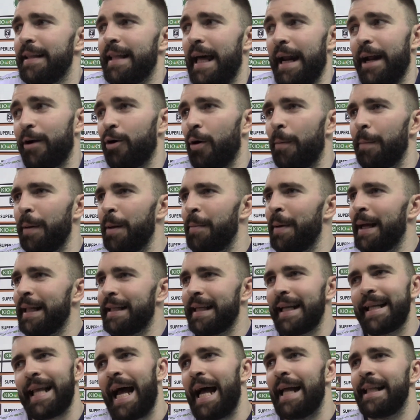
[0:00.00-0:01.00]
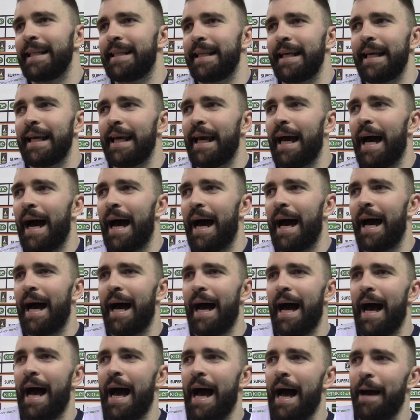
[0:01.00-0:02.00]
dare complimenti tanti
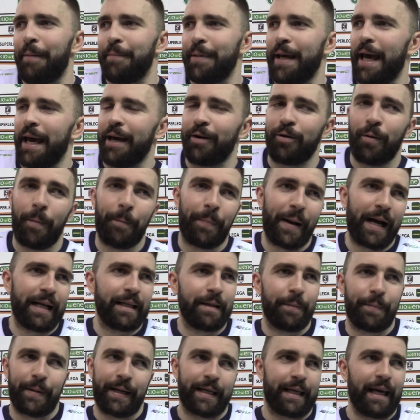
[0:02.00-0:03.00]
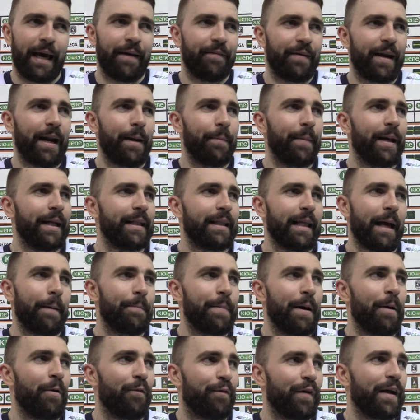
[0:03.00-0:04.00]
ai miei compagni perché veramente
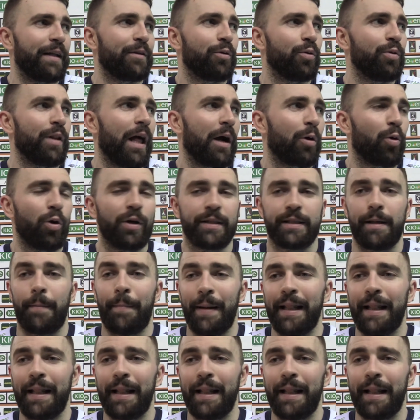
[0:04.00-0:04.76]
abbiamo fatto una cosa